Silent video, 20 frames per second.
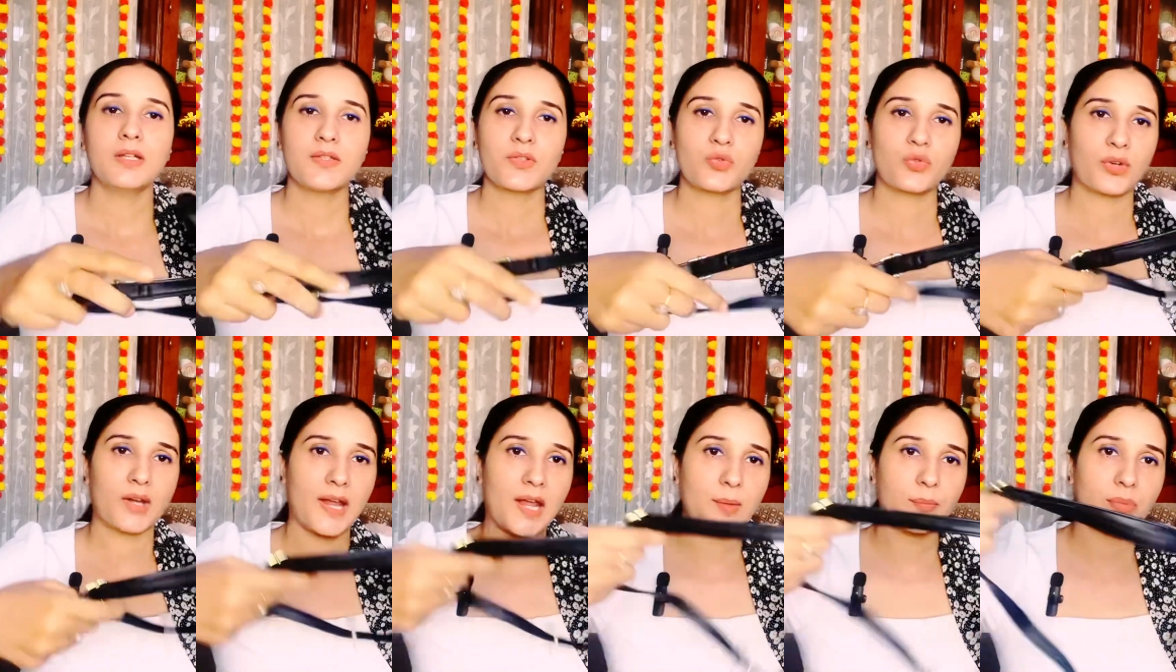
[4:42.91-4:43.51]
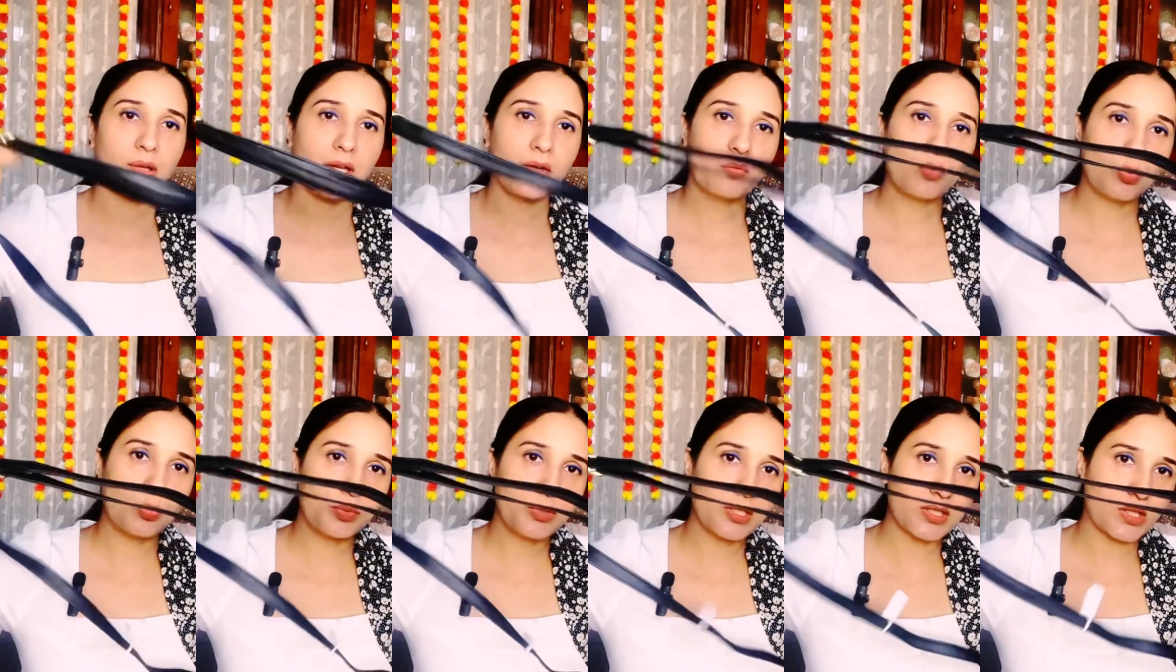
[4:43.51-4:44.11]
स्ट्रैप है
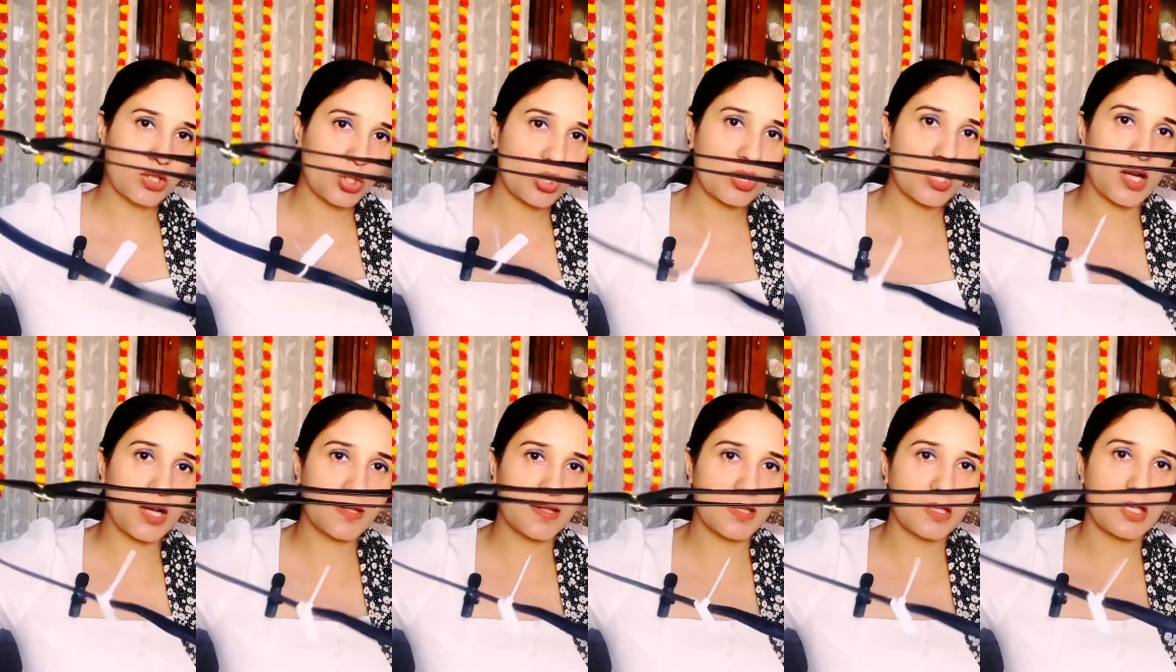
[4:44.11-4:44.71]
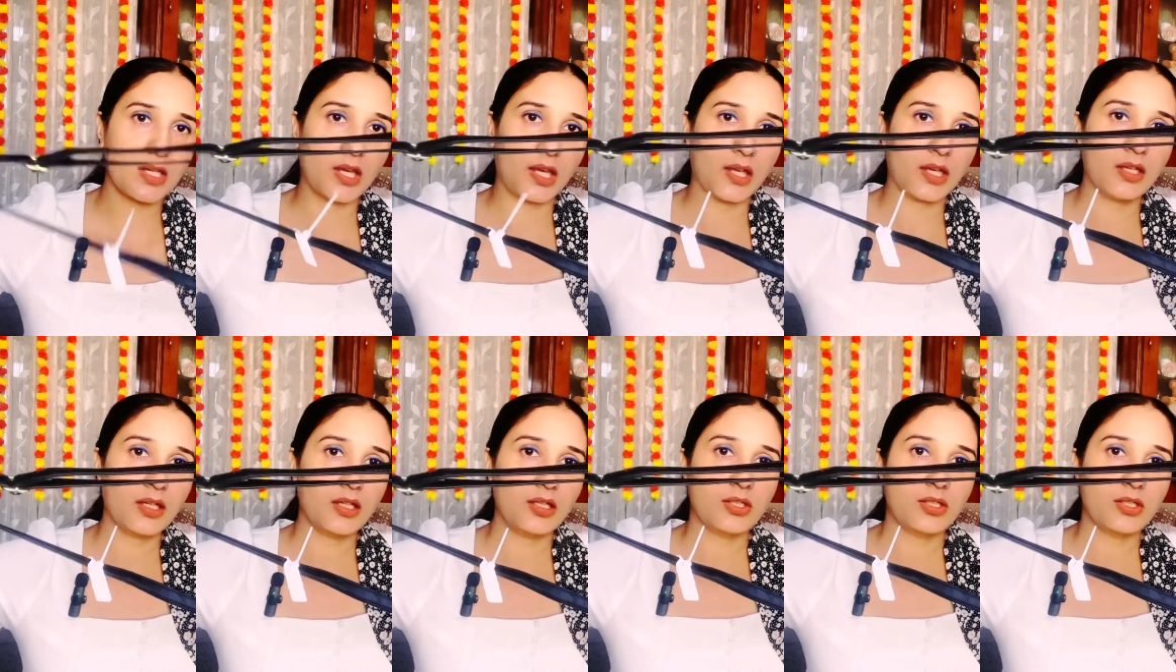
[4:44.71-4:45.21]
वो भी अच्छी खासी है